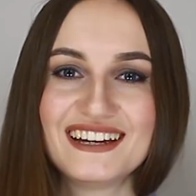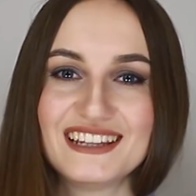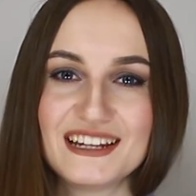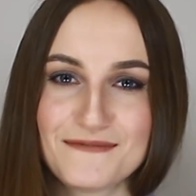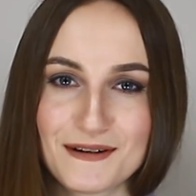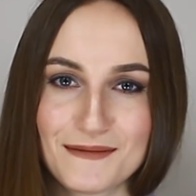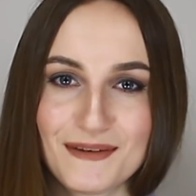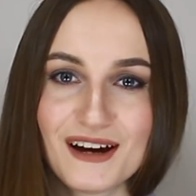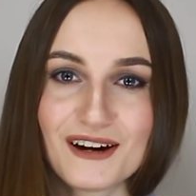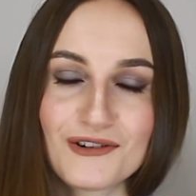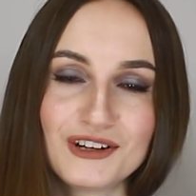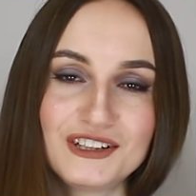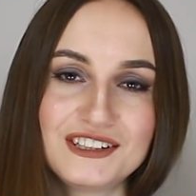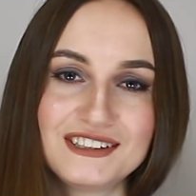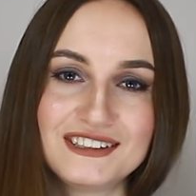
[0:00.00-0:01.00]
Например,
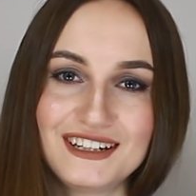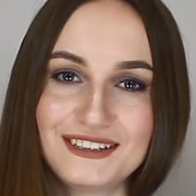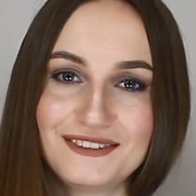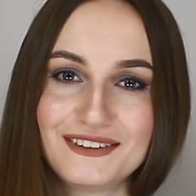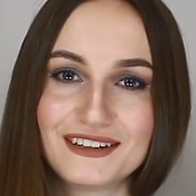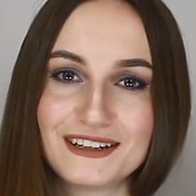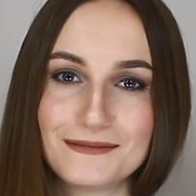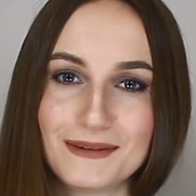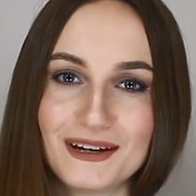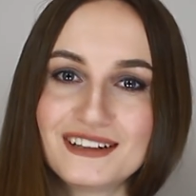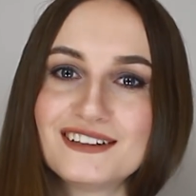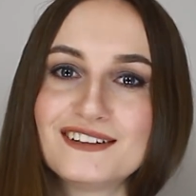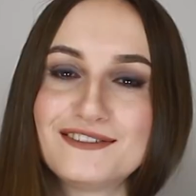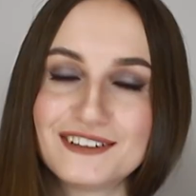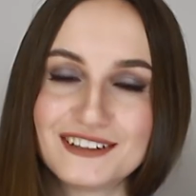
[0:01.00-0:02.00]
очень действенен
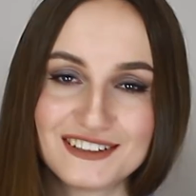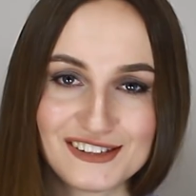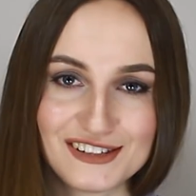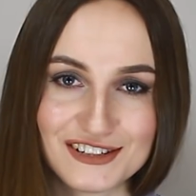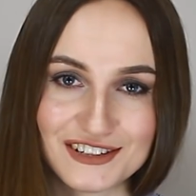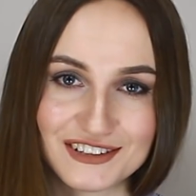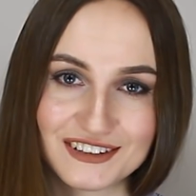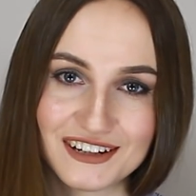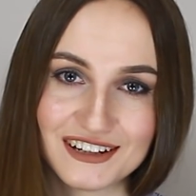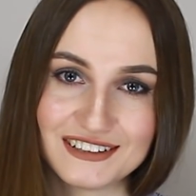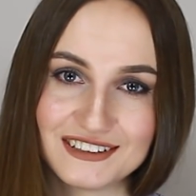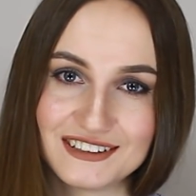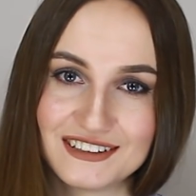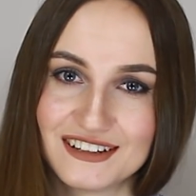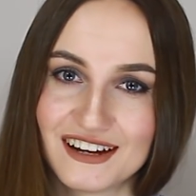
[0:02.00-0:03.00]
метод фонетической
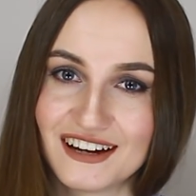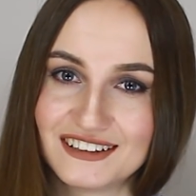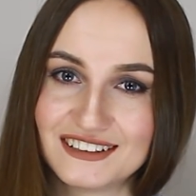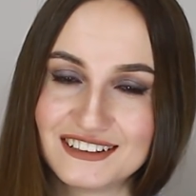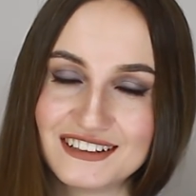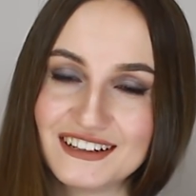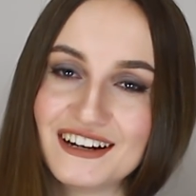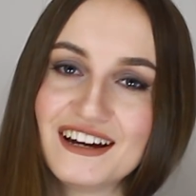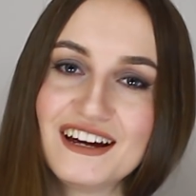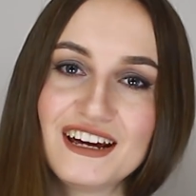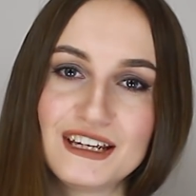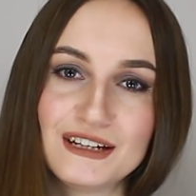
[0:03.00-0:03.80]
ассоциации.